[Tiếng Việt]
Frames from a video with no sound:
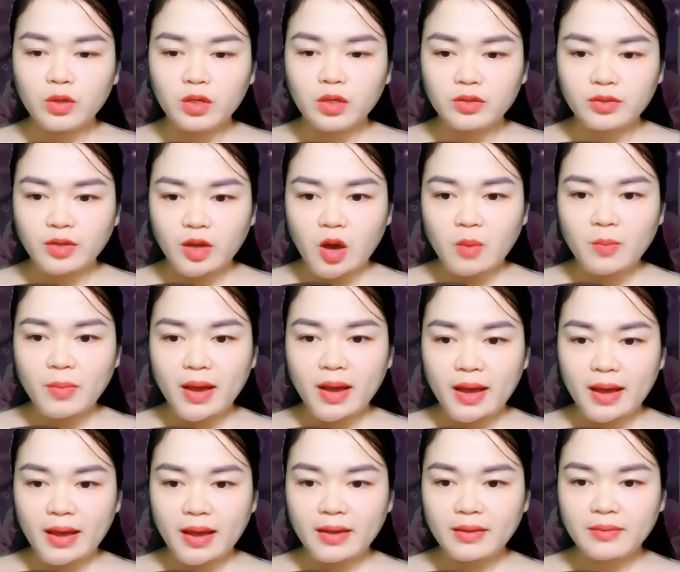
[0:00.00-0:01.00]
Cẩn thận nhớ
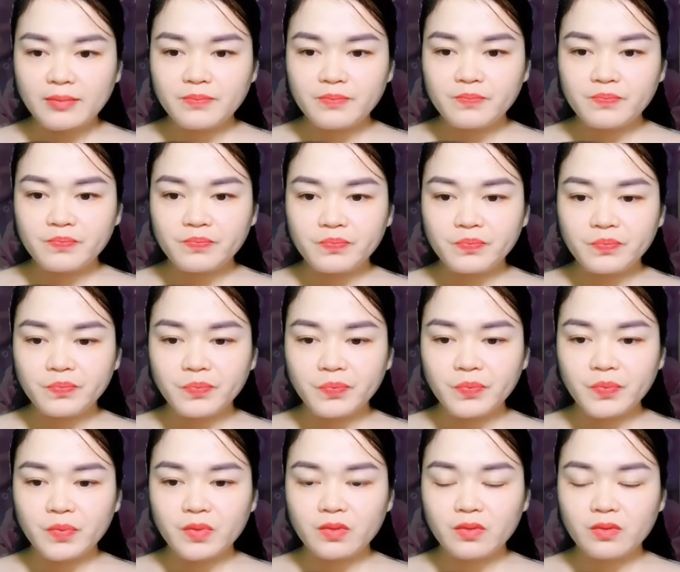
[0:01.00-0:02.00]
lại thì chúng ta đã
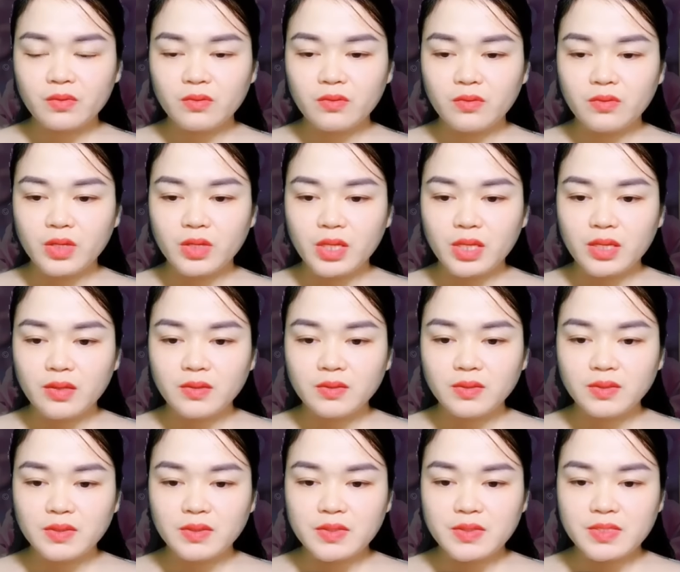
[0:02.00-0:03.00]
quen nhau gần 2 năm.
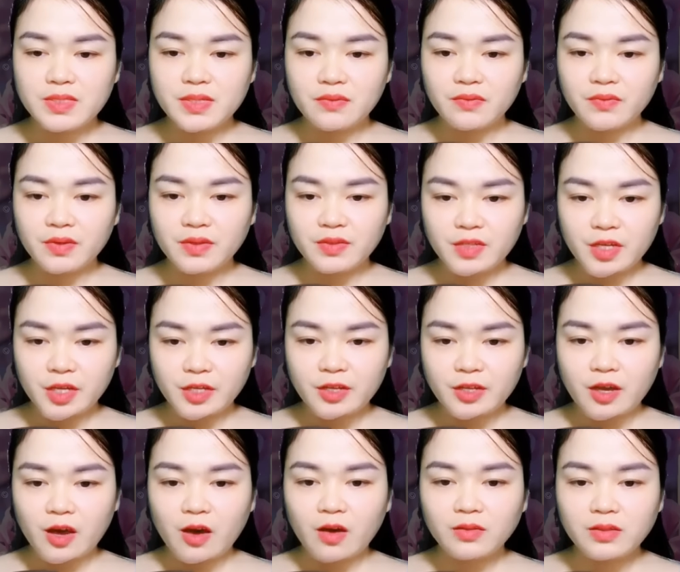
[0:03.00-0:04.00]

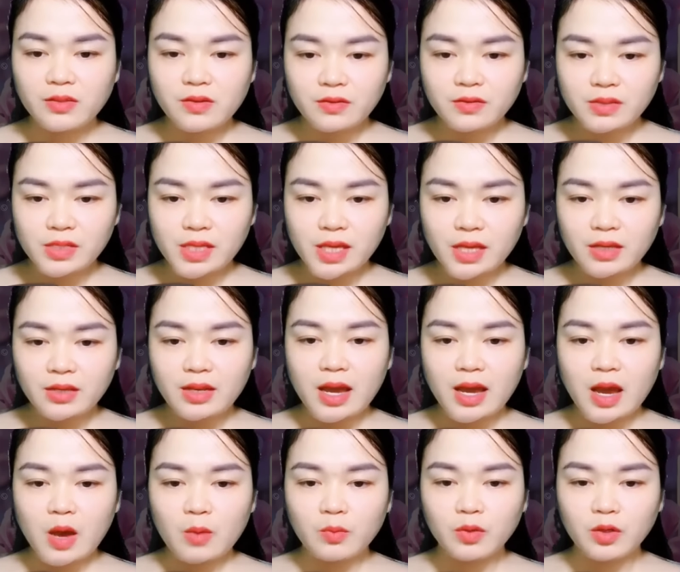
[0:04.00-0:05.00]
Xin tha thứ cho
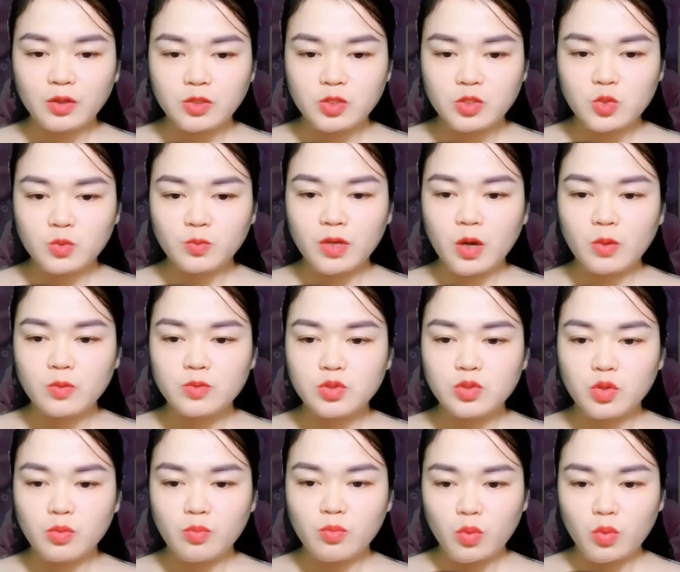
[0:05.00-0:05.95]
sự nhát gan của mình.